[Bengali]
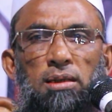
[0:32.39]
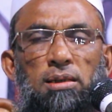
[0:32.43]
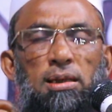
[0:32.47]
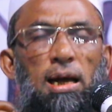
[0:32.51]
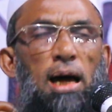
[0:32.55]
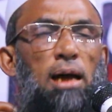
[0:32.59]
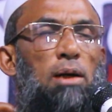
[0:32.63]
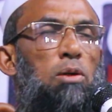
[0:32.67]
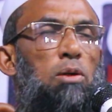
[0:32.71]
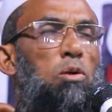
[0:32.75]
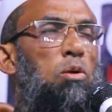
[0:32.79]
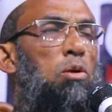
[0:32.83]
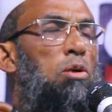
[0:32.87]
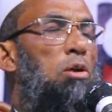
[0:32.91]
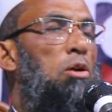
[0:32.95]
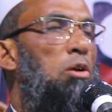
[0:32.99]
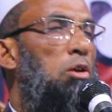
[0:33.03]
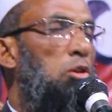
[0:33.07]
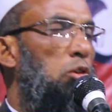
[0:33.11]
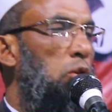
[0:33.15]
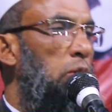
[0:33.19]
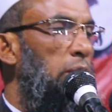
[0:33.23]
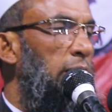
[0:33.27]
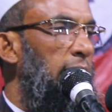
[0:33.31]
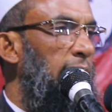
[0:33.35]
চান
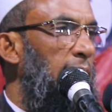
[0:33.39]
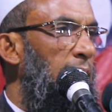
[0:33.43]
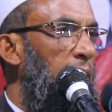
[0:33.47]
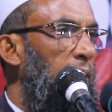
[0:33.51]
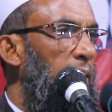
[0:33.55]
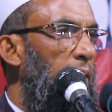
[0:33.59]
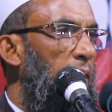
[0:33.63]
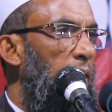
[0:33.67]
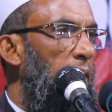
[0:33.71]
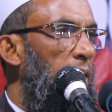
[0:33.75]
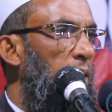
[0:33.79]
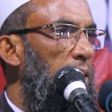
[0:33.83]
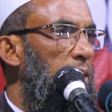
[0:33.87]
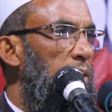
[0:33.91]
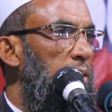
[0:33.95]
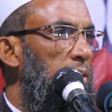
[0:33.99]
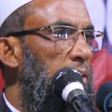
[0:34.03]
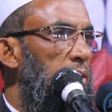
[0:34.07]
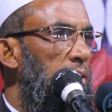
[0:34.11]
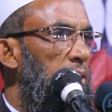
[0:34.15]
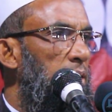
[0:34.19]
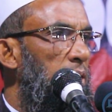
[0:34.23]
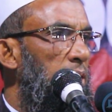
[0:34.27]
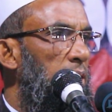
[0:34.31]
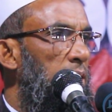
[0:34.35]
উঠলেও সয়ে দেয় না
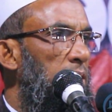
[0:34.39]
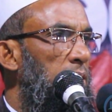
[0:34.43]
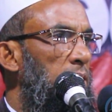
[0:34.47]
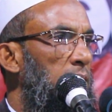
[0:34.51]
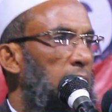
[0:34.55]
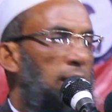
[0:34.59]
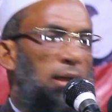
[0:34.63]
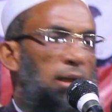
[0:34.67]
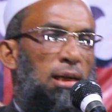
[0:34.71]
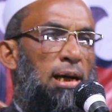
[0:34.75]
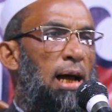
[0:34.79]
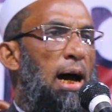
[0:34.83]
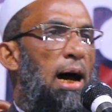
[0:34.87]
ঠিক